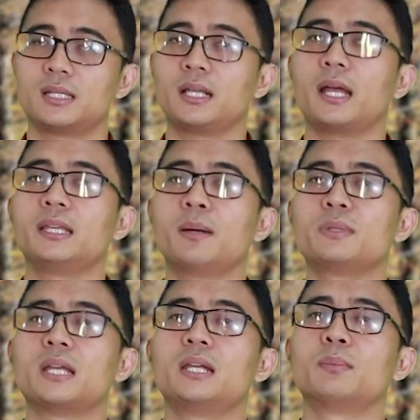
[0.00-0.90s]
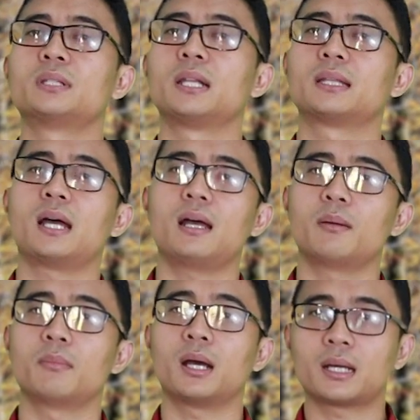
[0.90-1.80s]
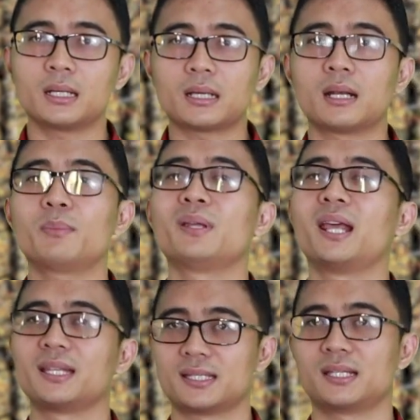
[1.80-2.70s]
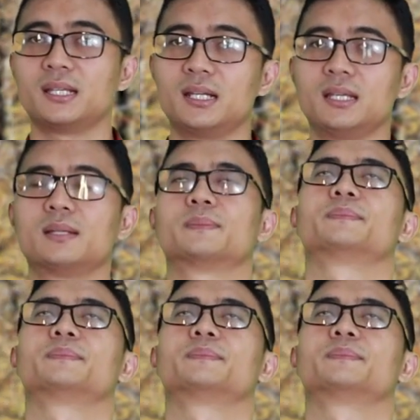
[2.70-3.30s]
sehingga ia menjadi menderita bahkan karena pilihannya sendiri.